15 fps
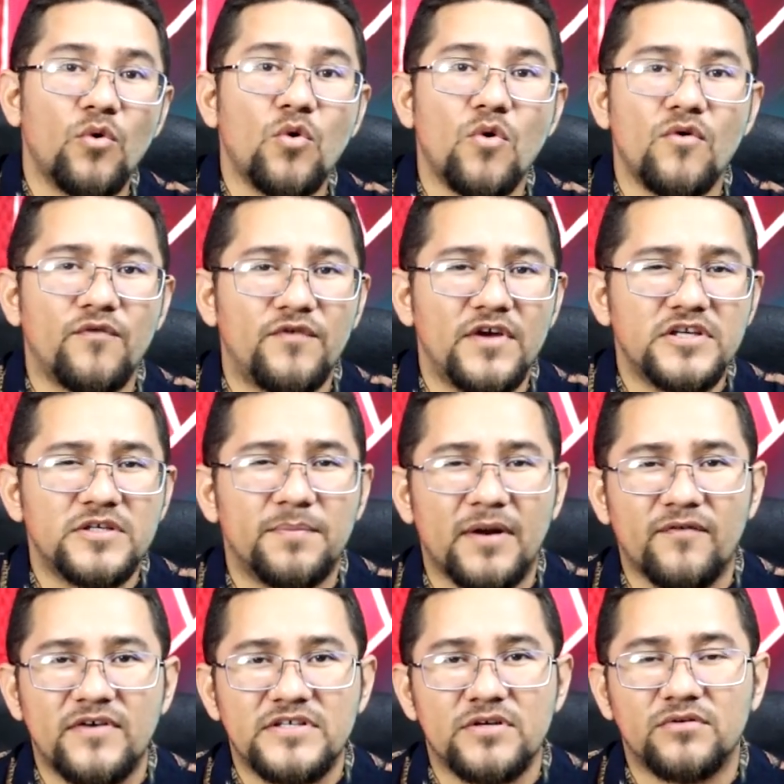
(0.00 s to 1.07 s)
o convite
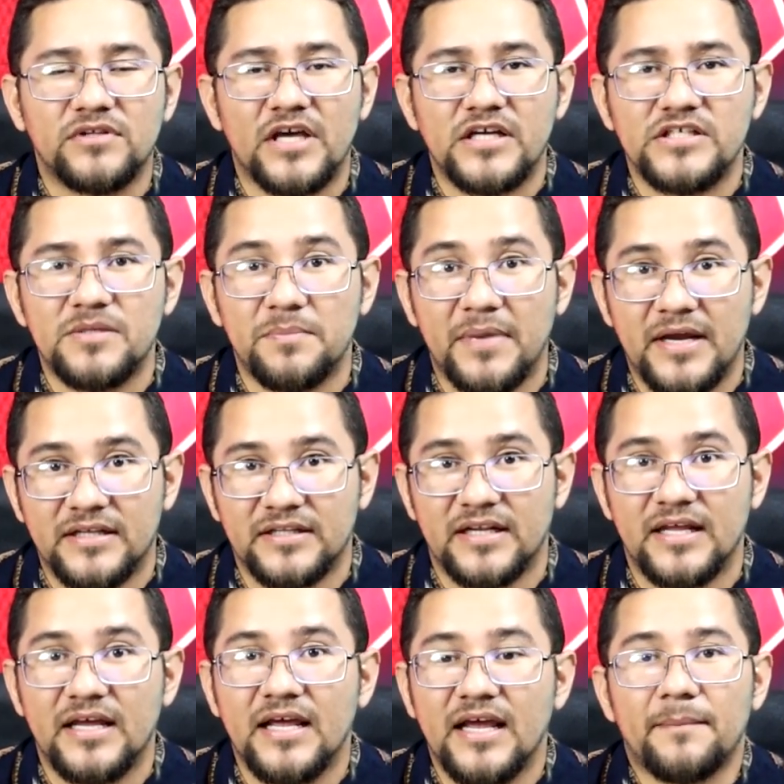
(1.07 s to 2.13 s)
para fazer o teste beta,
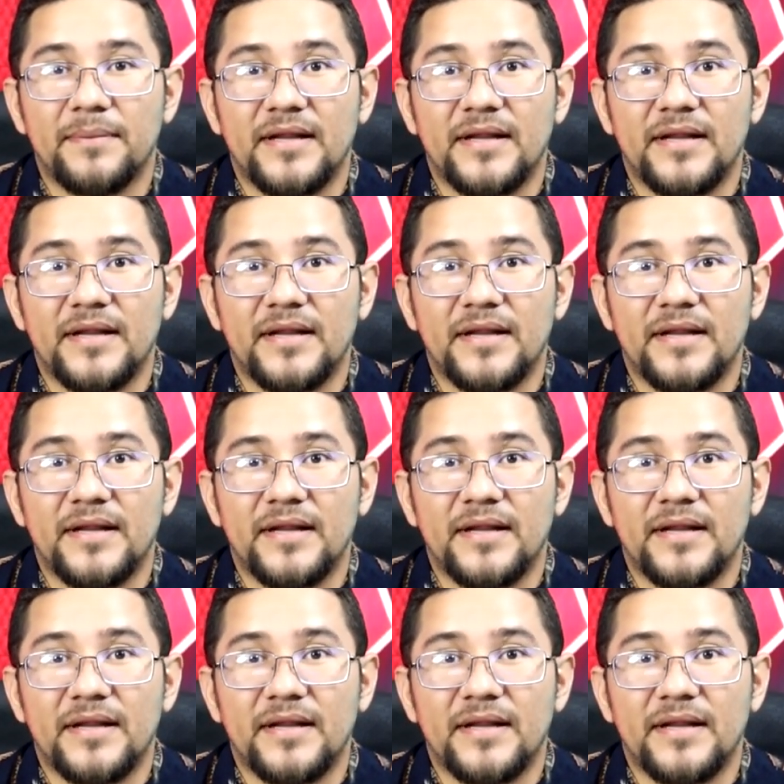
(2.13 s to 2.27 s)
né?